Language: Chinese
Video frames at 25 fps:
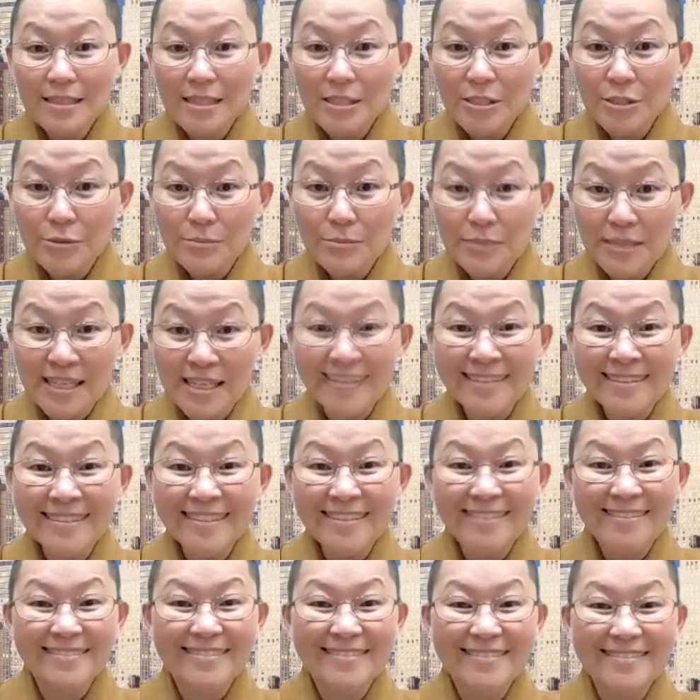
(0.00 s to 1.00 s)
一种平
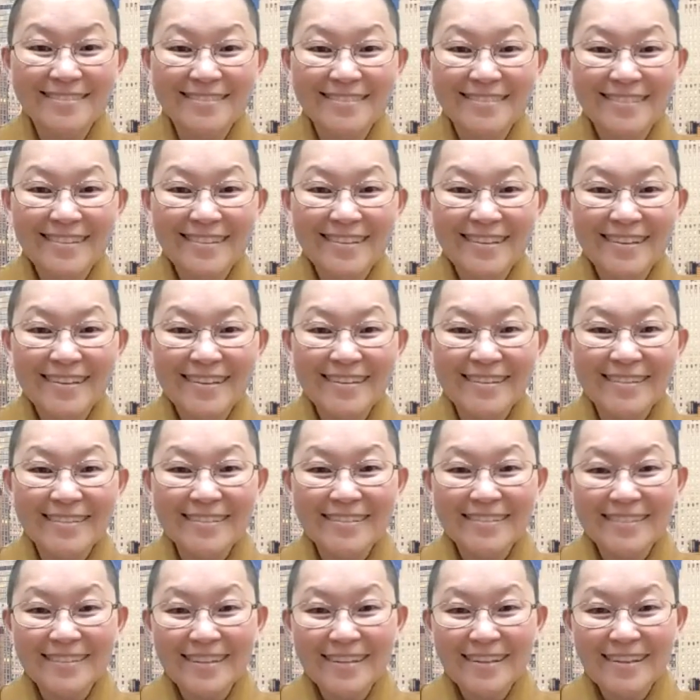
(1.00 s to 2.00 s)
等，
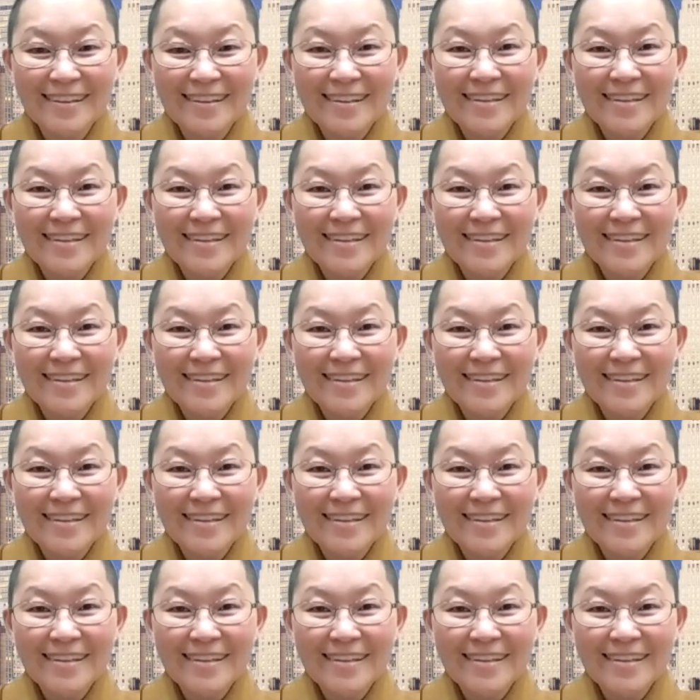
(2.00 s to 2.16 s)
嗯，